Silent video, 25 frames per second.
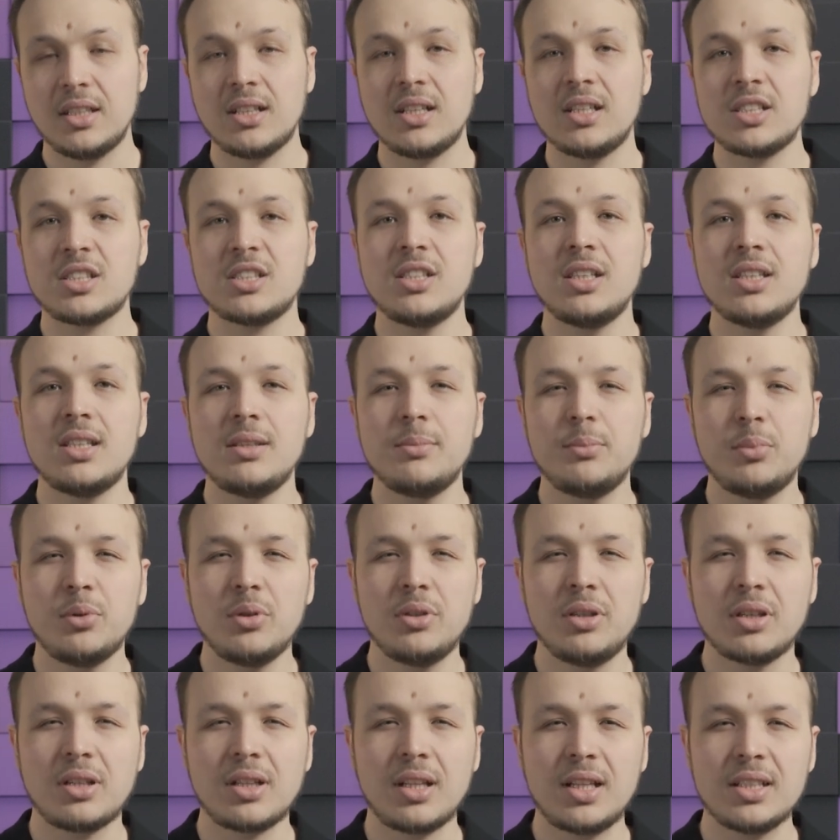Долгожданный
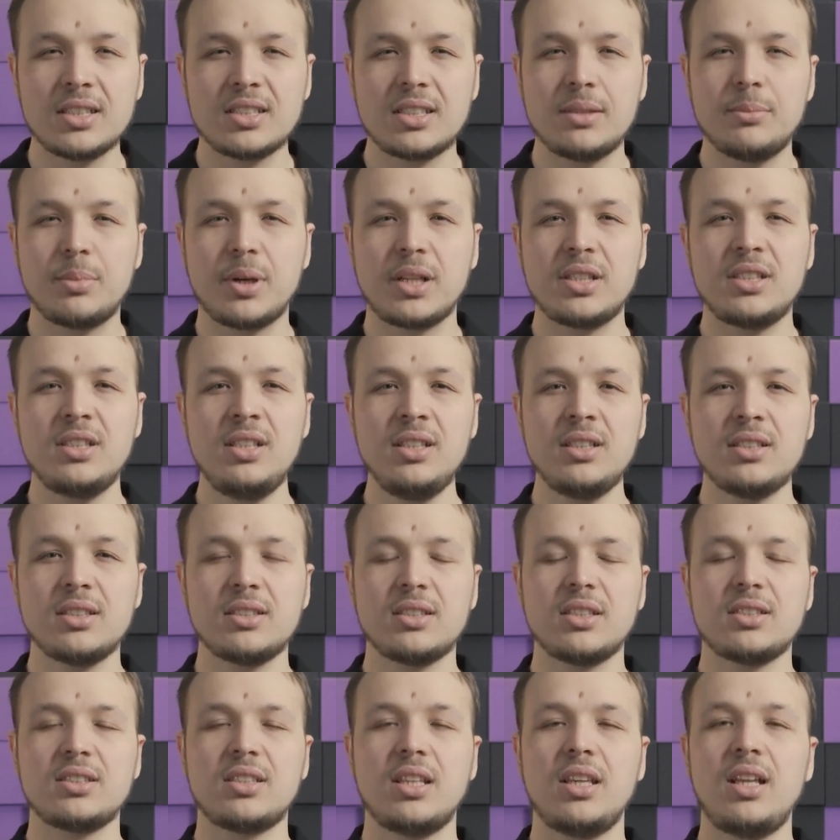бой ирландца и бразильца
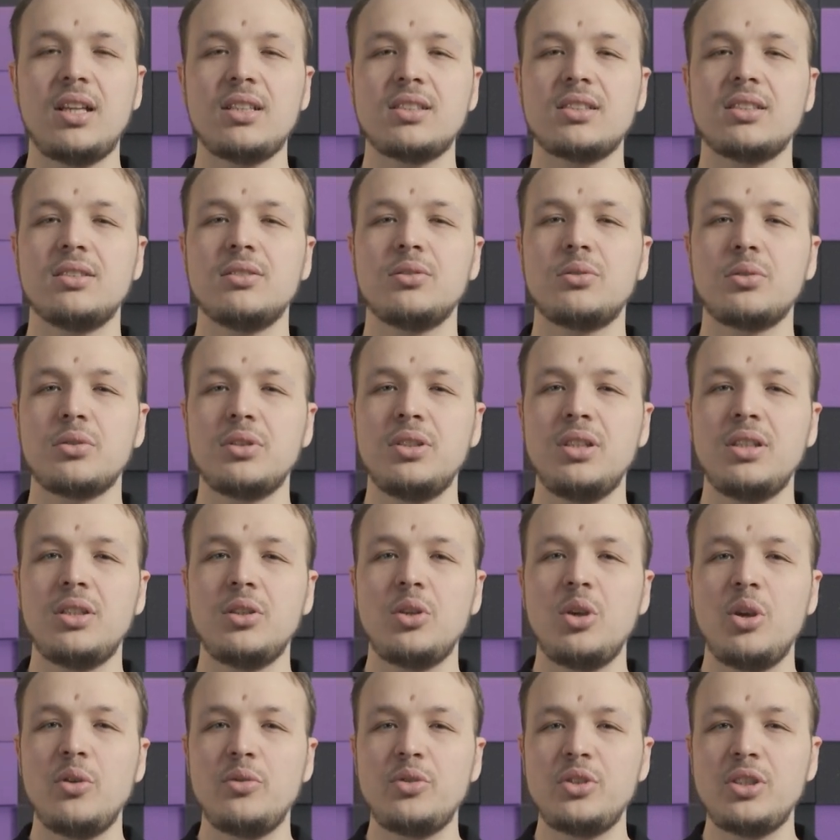состоялся на
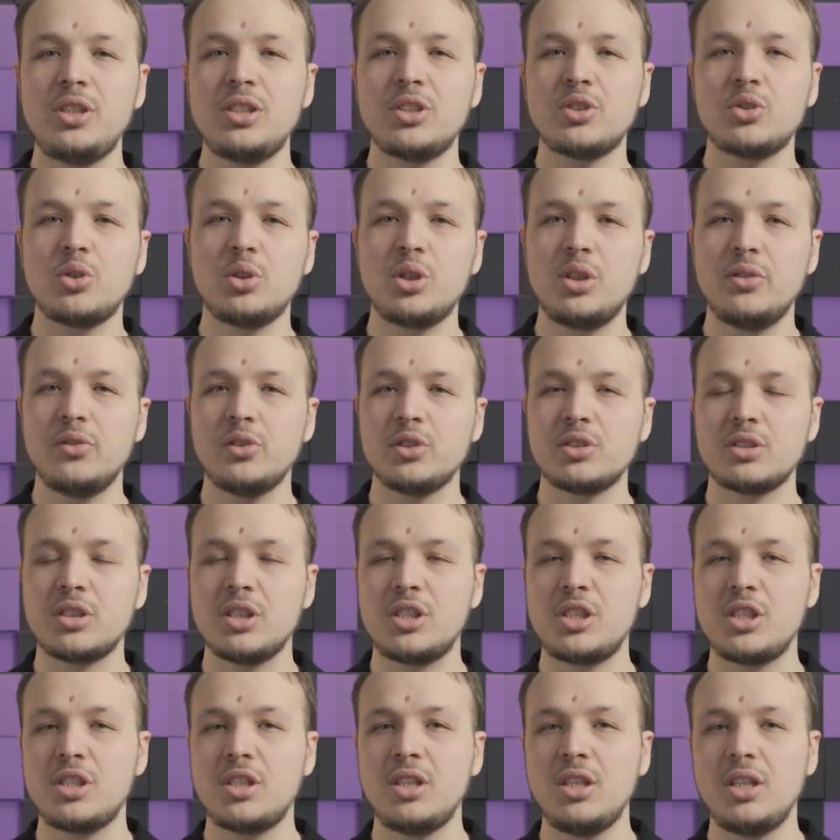турнире UFC
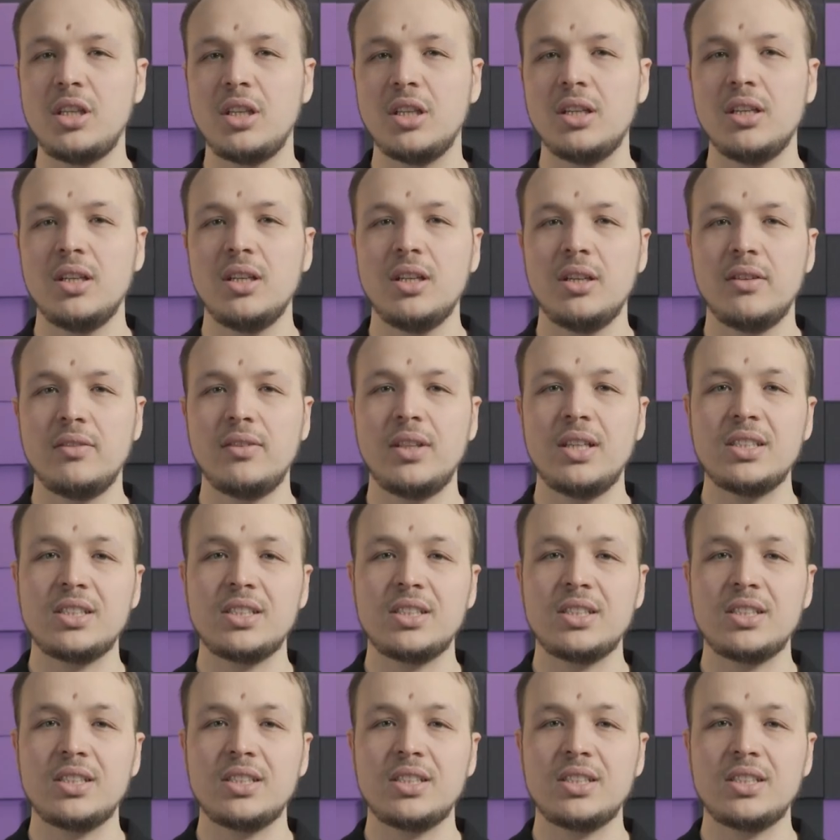194 в